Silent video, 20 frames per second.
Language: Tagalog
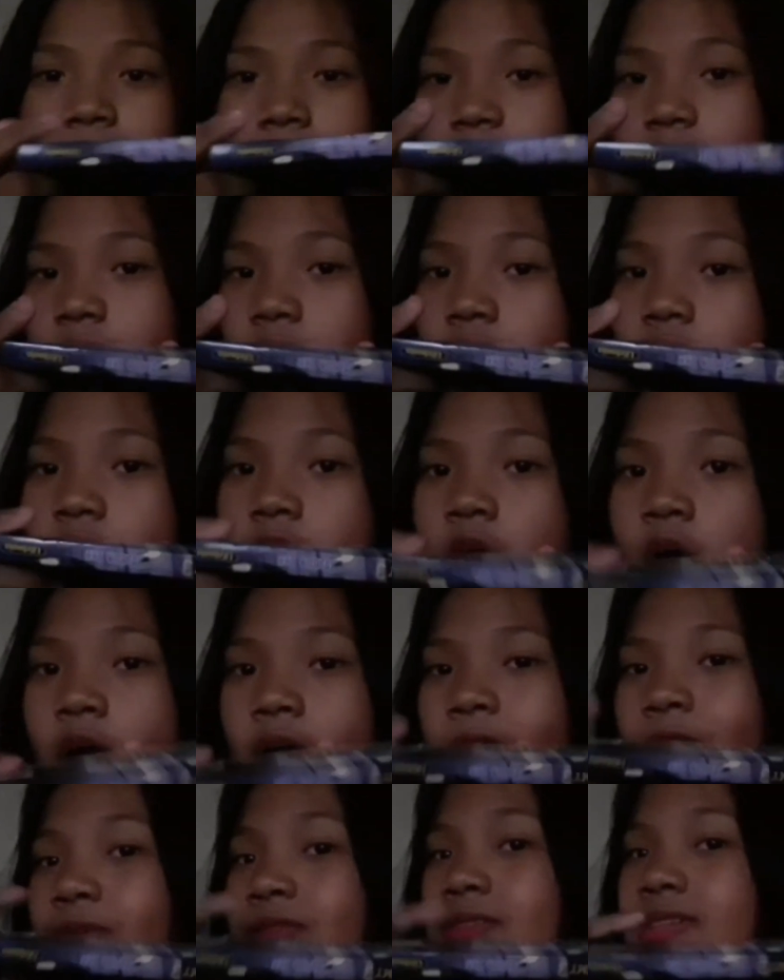Ito,
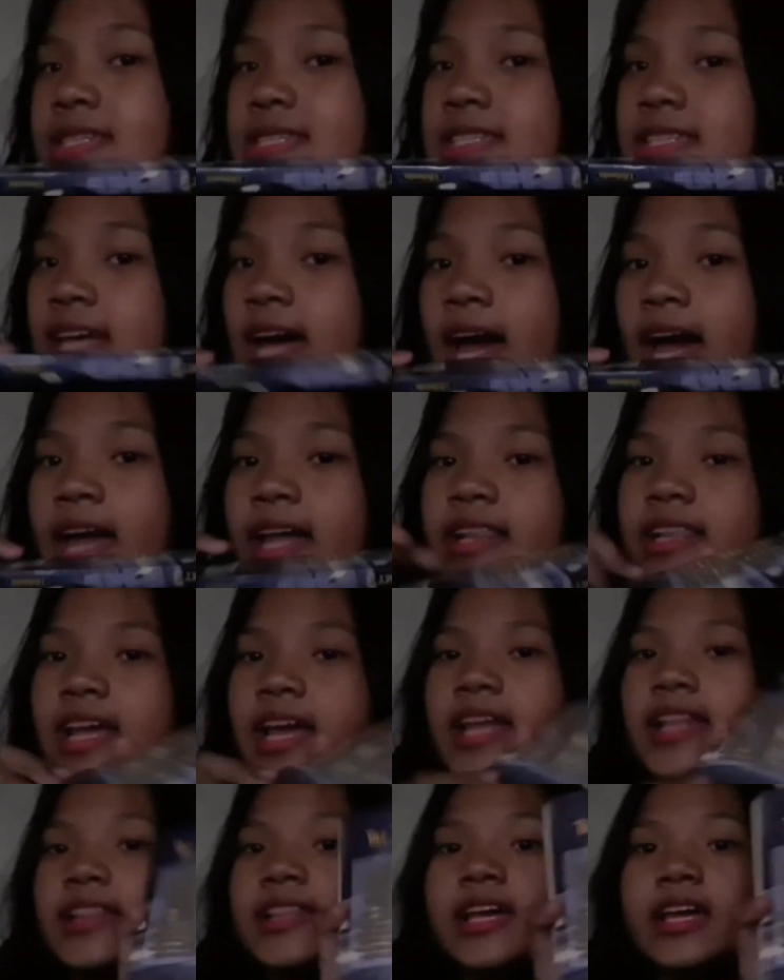yung side,
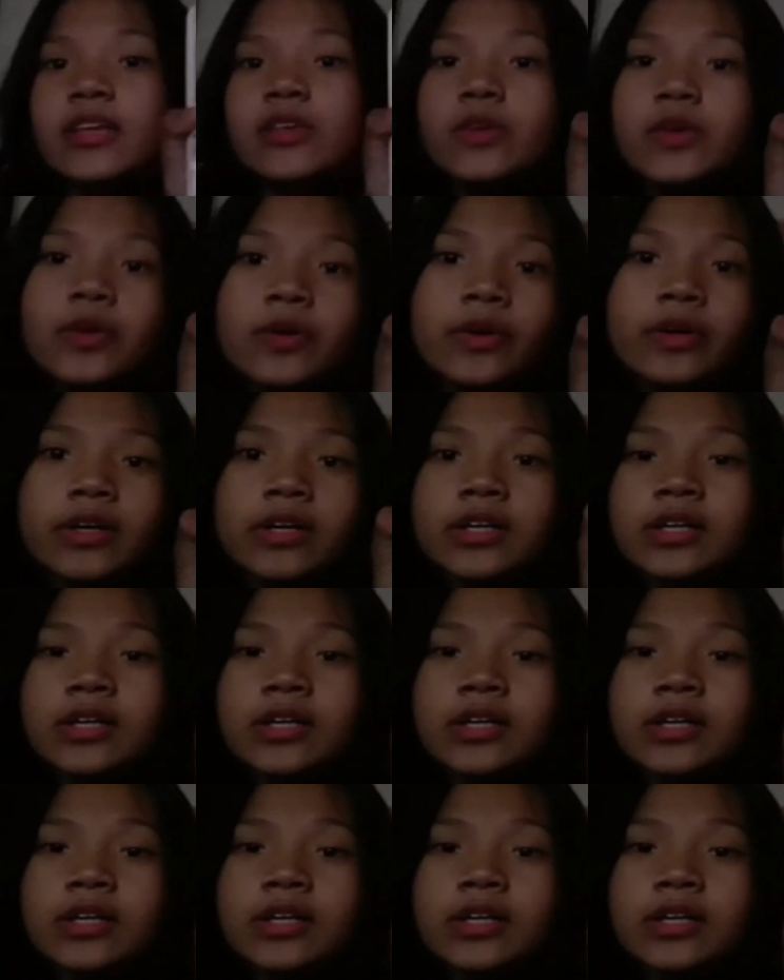and then yung